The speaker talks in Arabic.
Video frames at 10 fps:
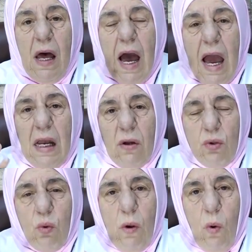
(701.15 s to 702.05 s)
هاي
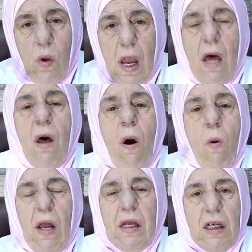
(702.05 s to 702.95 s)
الخطوة الأولى
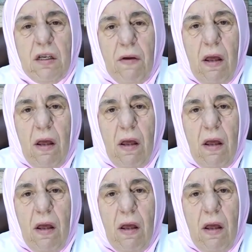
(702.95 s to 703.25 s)
هو الكشف